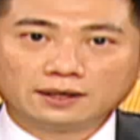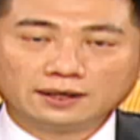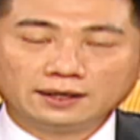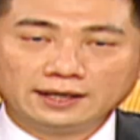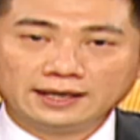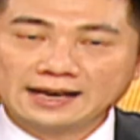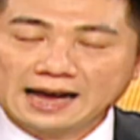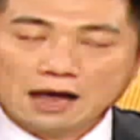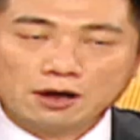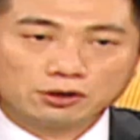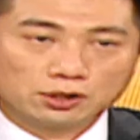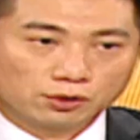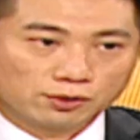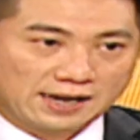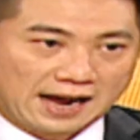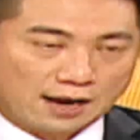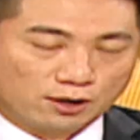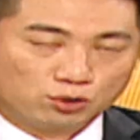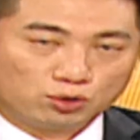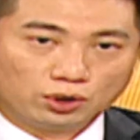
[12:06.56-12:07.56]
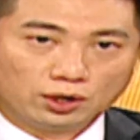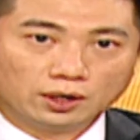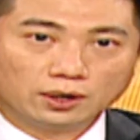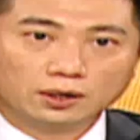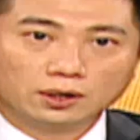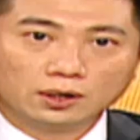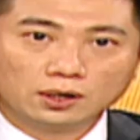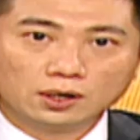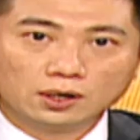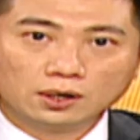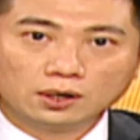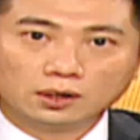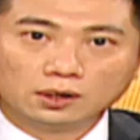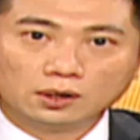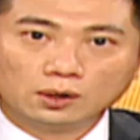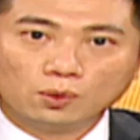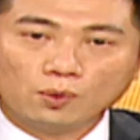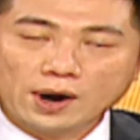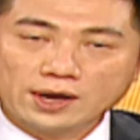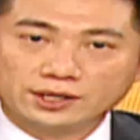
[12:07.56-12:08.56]
应该有一种感觉，
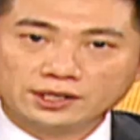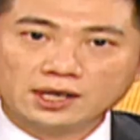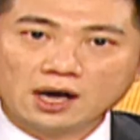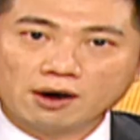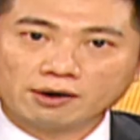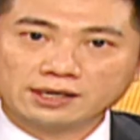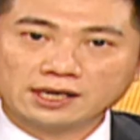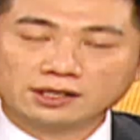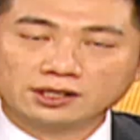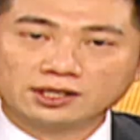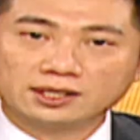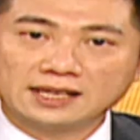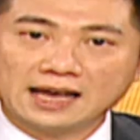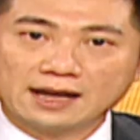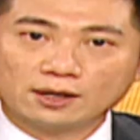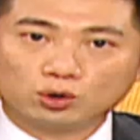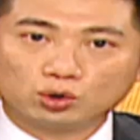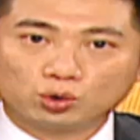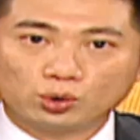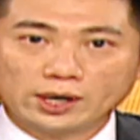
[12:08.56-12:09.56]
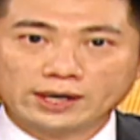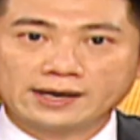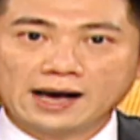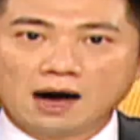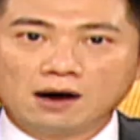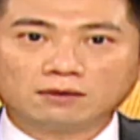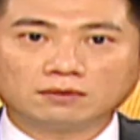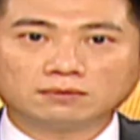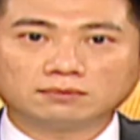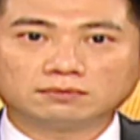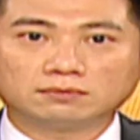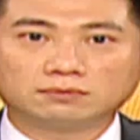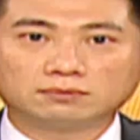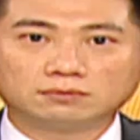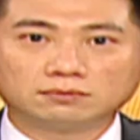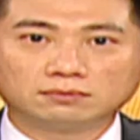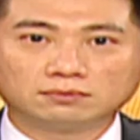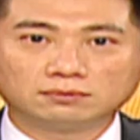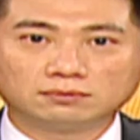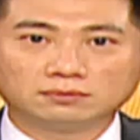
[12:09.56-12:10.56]
外资好像是在追高，
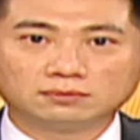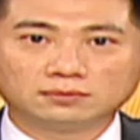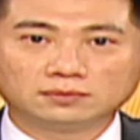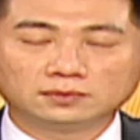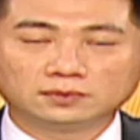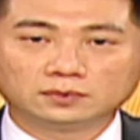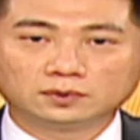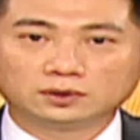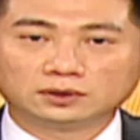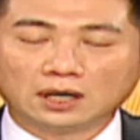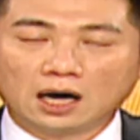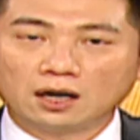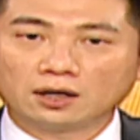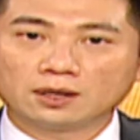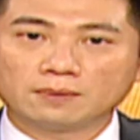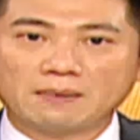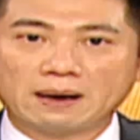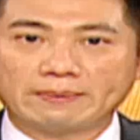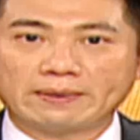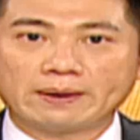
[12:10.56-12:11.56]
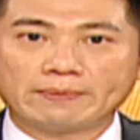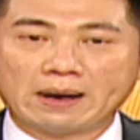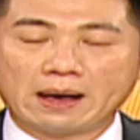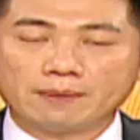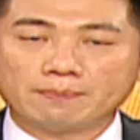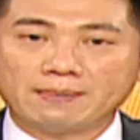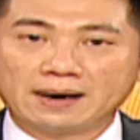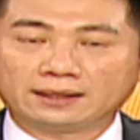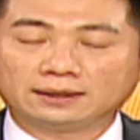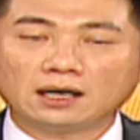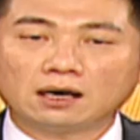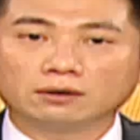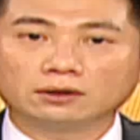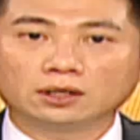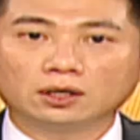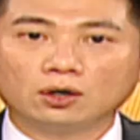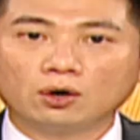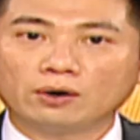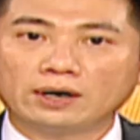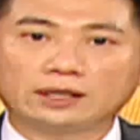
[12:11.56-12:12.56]
然后呢买买买，买到
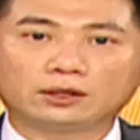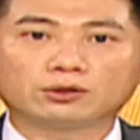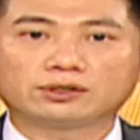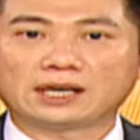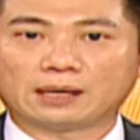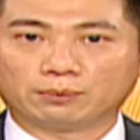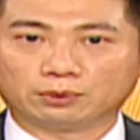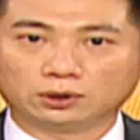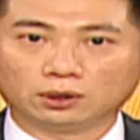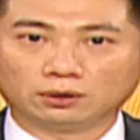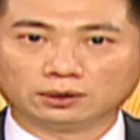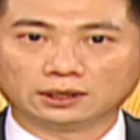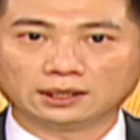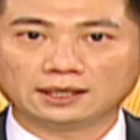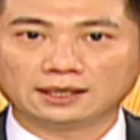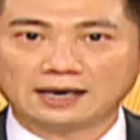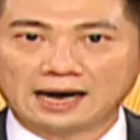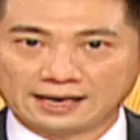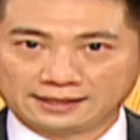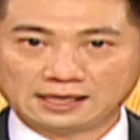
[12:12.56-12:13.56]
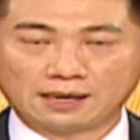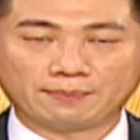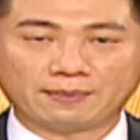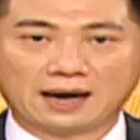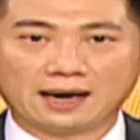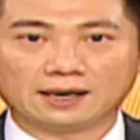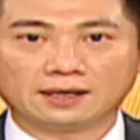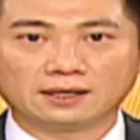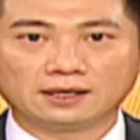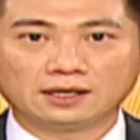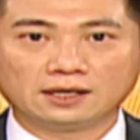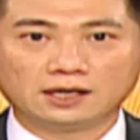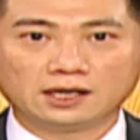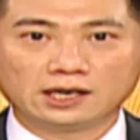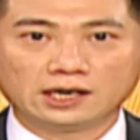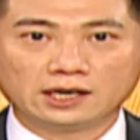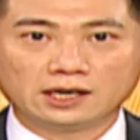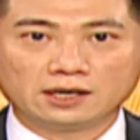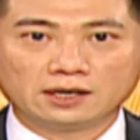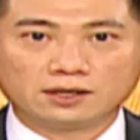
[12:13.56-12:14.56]
呢后来都涨不动了，还在买，
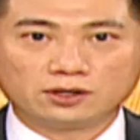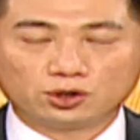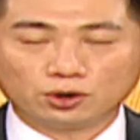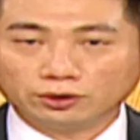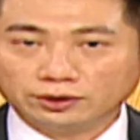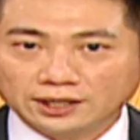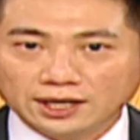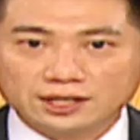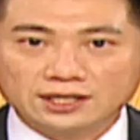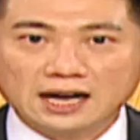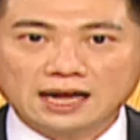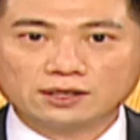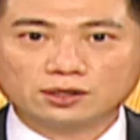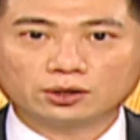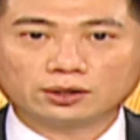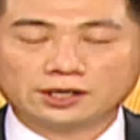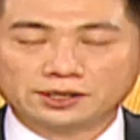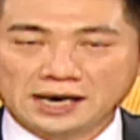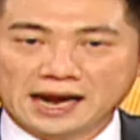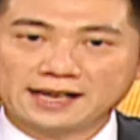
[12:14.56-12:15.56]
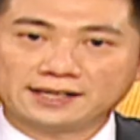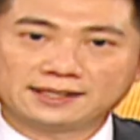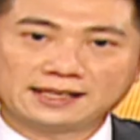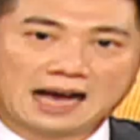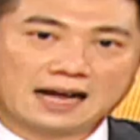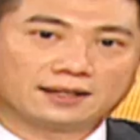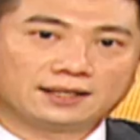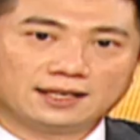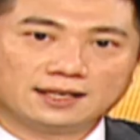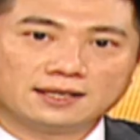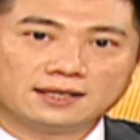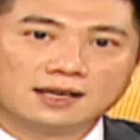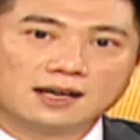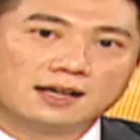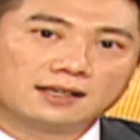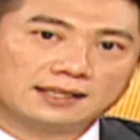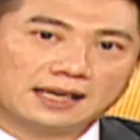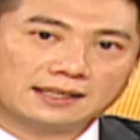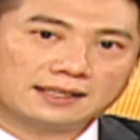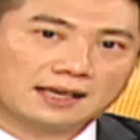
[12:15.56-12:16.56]
结果跌下来之后就开始杀低，
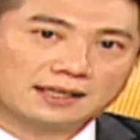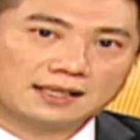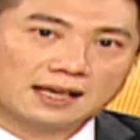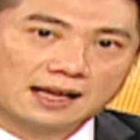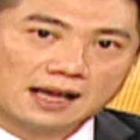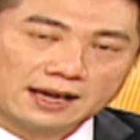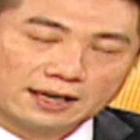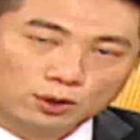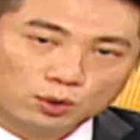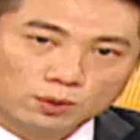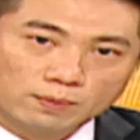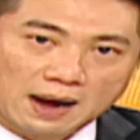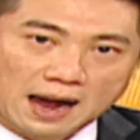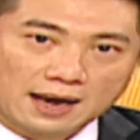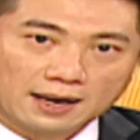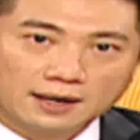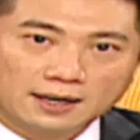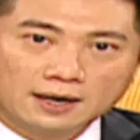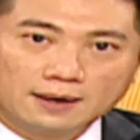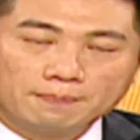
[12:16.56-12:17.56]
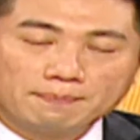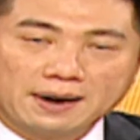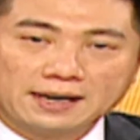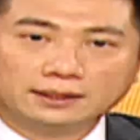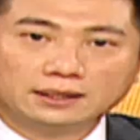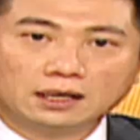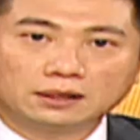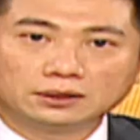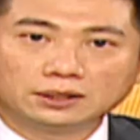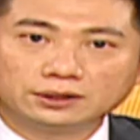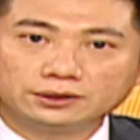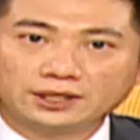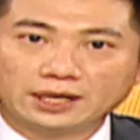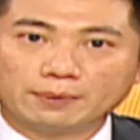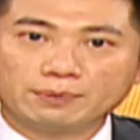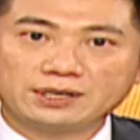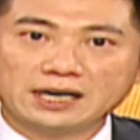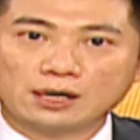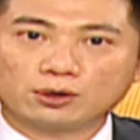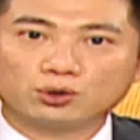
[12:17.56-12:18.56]
杀杀杀，他一路卖，卖到呢
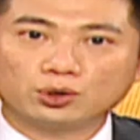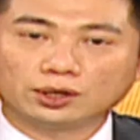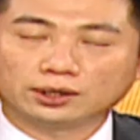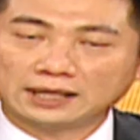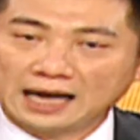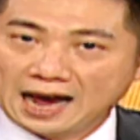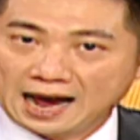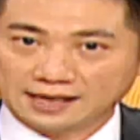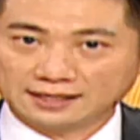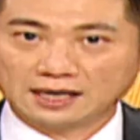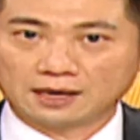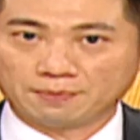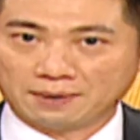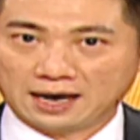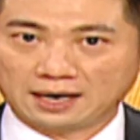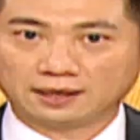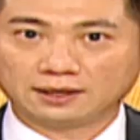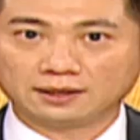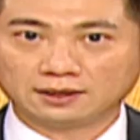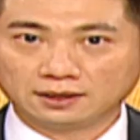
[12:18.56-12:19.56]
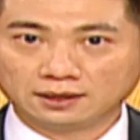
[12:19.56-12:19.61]
跌不下去了，他还在卖，